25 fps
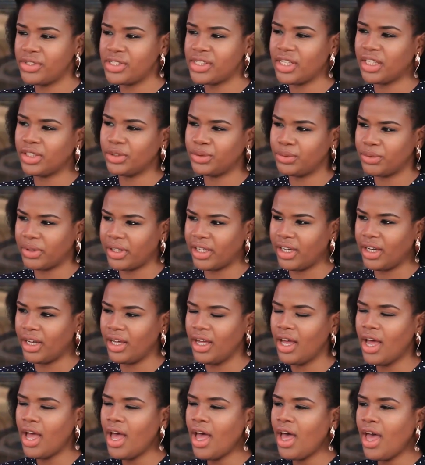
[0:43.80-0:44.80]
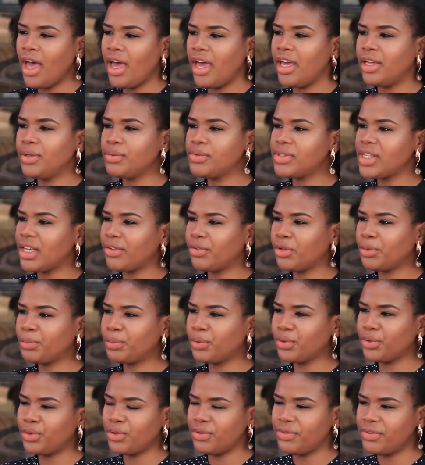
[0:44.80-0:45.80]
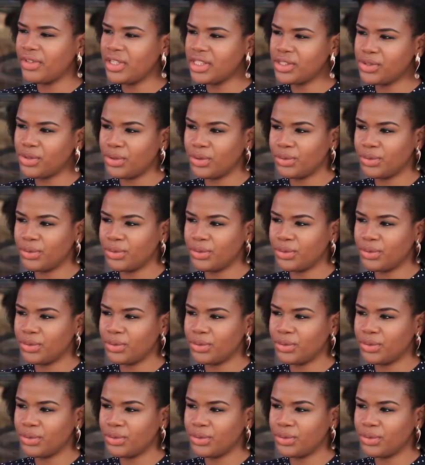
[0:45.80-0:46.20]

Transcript: dire nourrir et nous avons pour devise de